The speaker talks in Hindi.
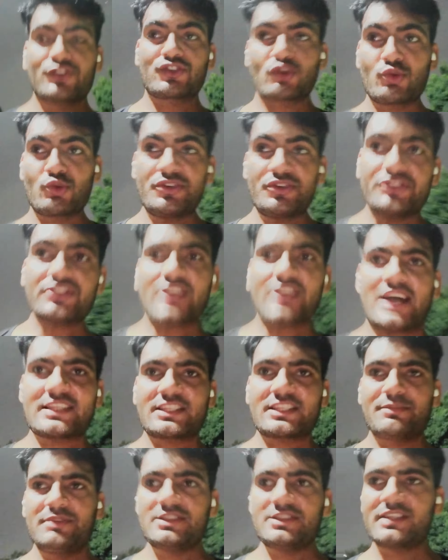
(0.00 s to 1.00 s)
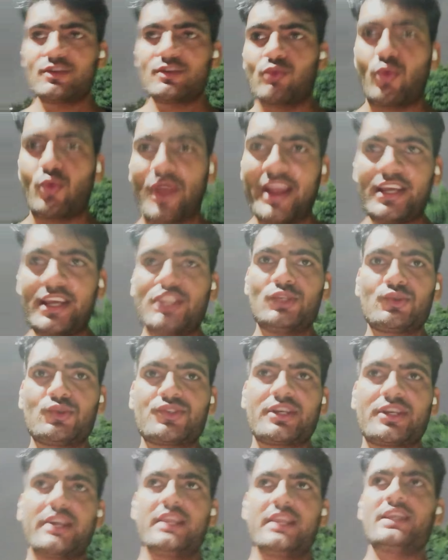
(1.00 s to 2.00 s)
स्टूडेंट्स आस्क भी सर वेक
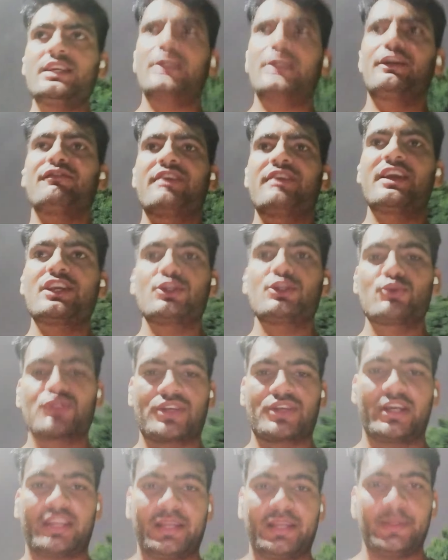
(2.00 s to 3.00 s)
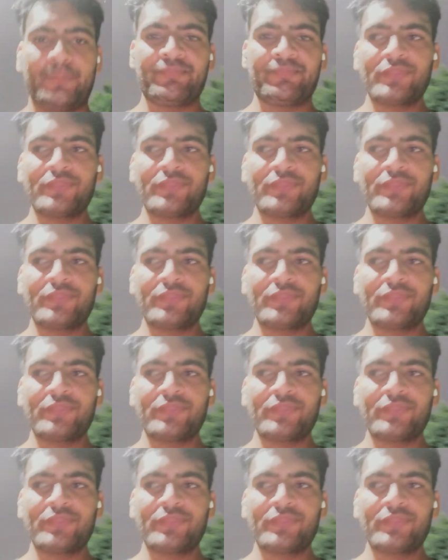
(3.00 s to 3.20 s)
यूज़ करें कि अवेक यूज़ करें